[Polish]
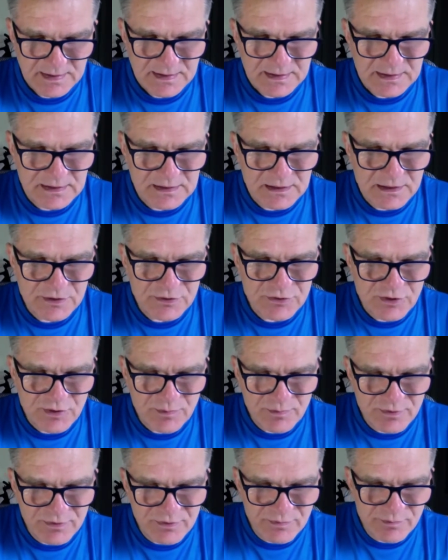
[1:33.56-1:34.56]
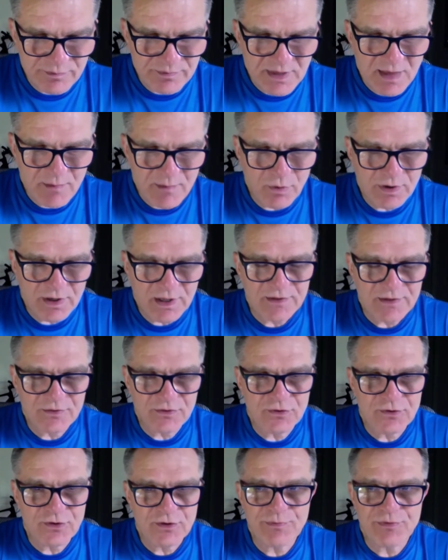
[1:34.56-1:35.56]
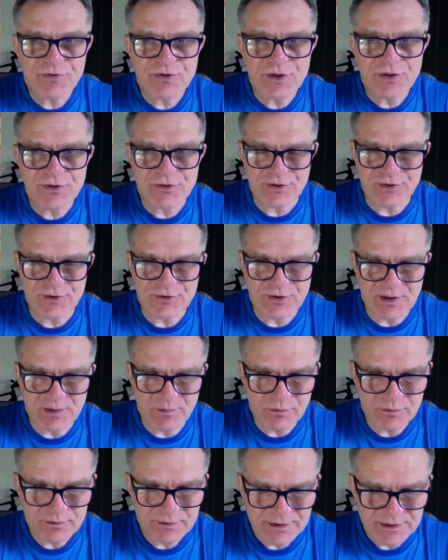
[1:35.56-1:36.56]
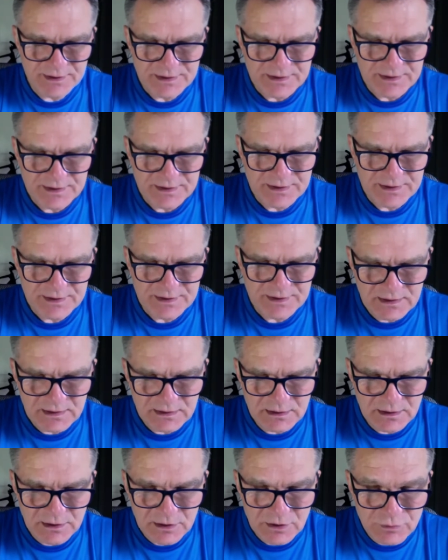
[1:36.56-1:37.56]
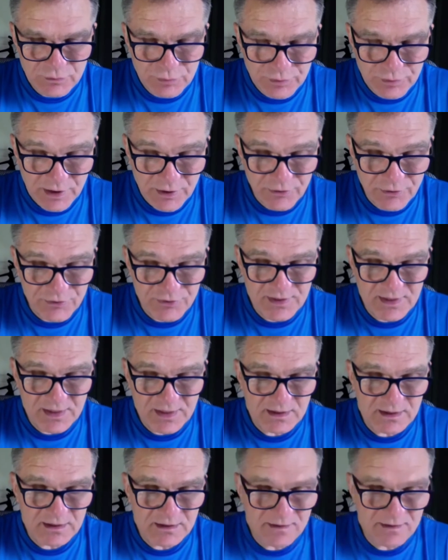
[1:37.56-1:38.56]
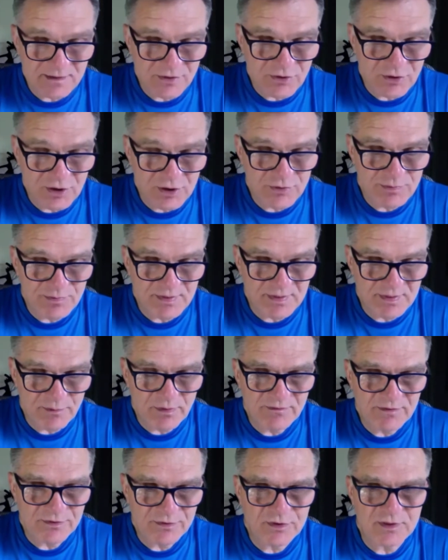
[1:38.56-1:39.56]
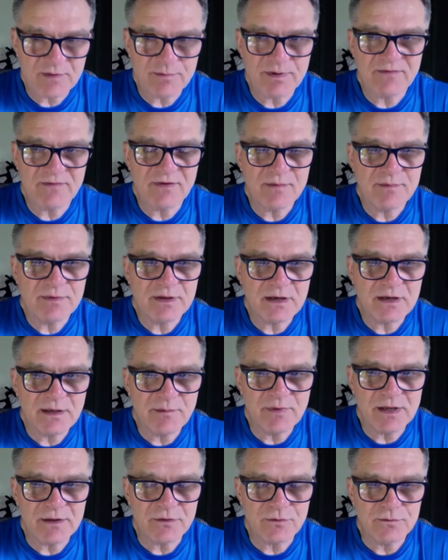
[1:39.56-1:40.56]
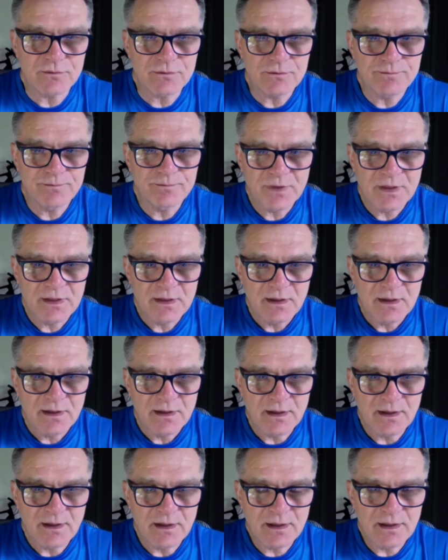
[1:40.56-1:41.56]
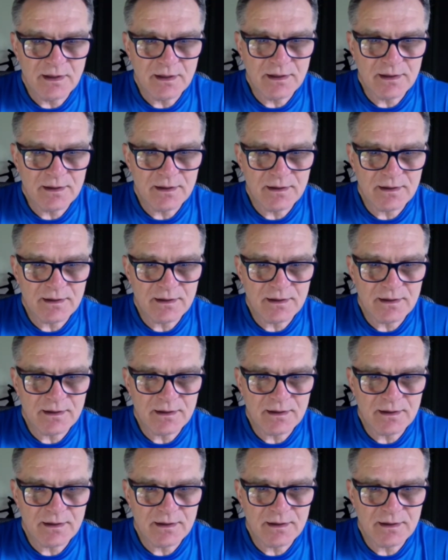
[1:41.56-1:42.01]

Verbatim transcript: i gdzie miałem okazję się przyjrzeć temu, i, I któregoś dnia, kiedy zaczęliśmy zajmować się sprawami klimatu, a,